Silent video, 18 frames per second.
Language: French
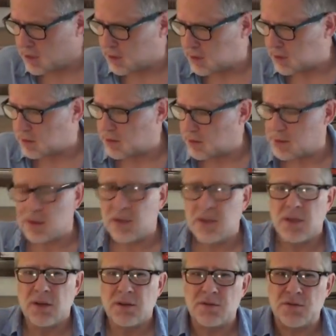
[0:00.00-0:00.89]
euh,
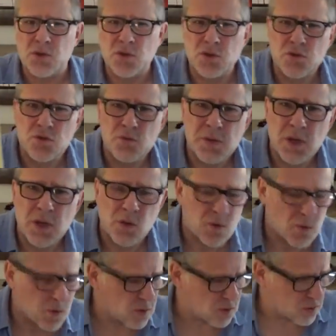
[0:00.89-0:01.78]
vieux
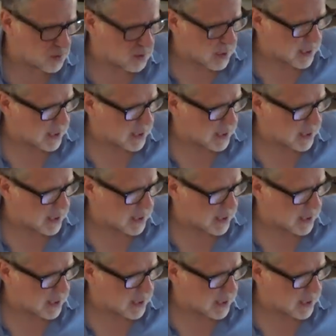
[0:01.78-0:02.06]
numéros de la